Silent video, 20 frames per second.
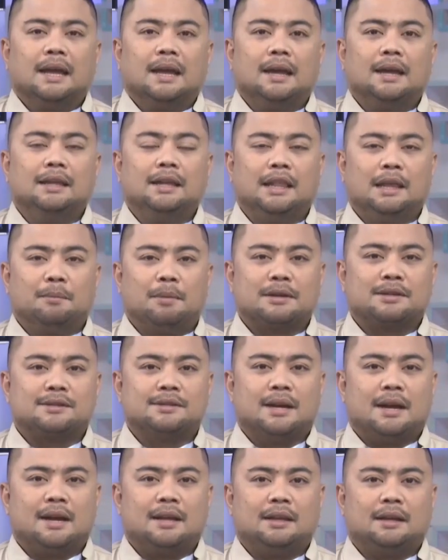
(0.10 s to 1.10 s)
Inilabas
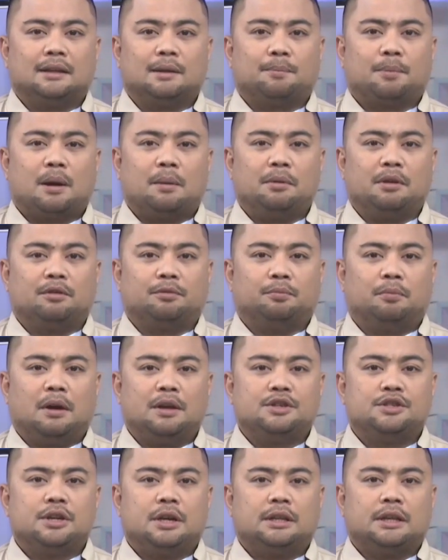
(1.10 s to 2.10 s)
na ng Department of
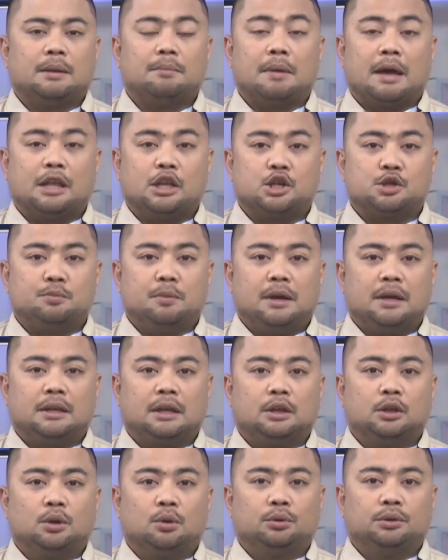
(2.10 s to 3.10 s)
Budget and Management
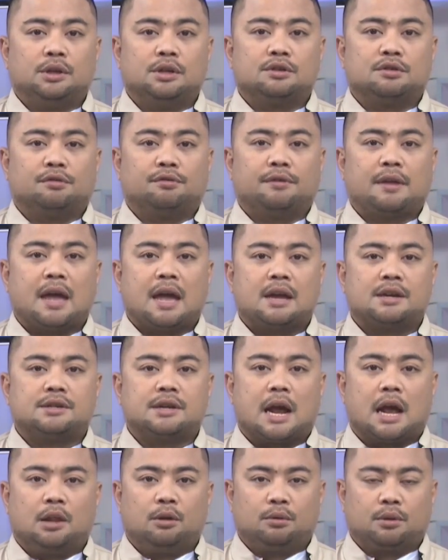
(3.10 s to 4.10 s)
ang Notice of
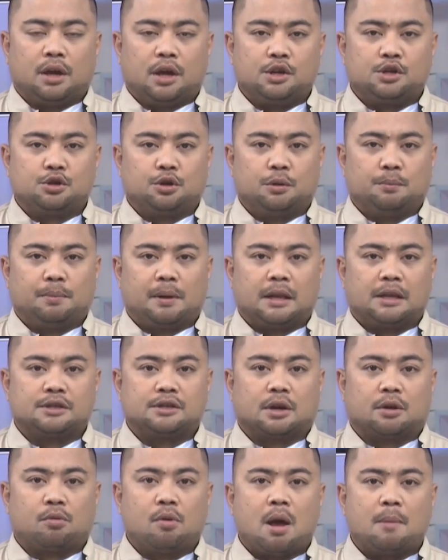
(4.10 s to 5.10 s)
Cash Allocation para
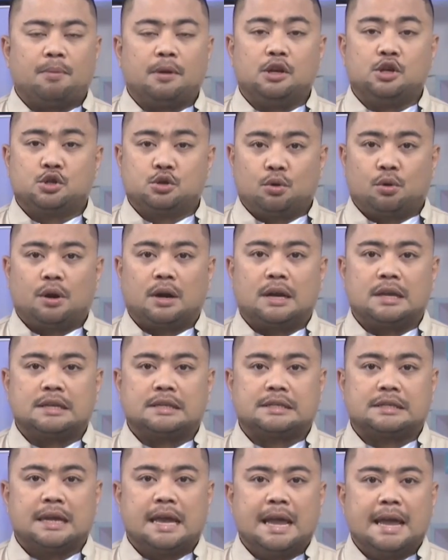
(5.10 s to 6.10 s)
sa crop
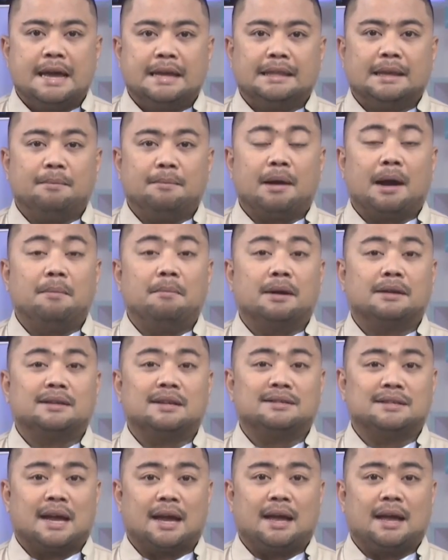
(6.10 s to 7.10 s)
insurance ng mga
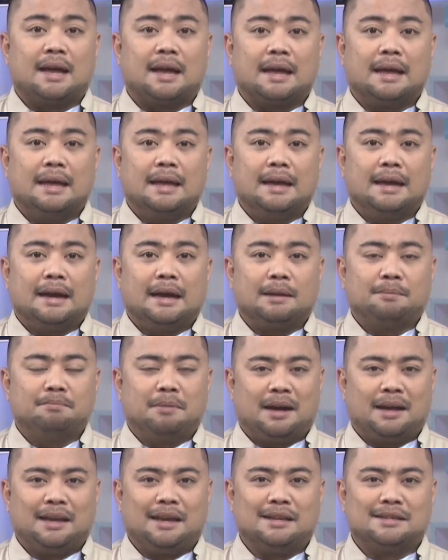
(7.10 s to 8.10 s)
magsasaka at
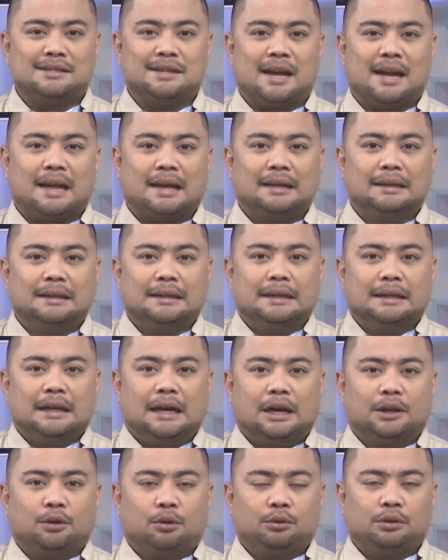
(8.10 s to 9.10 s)
mangingisda.
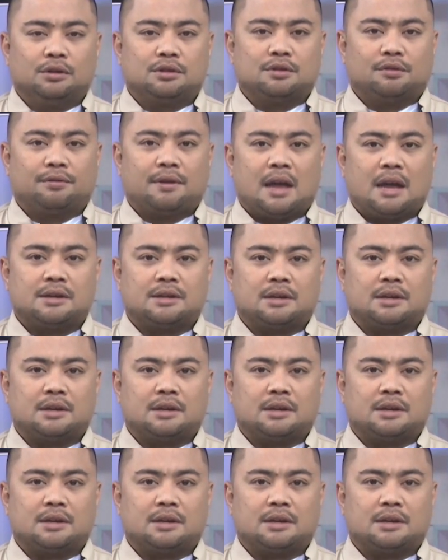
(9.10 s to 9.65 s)
Ang Notice of Cash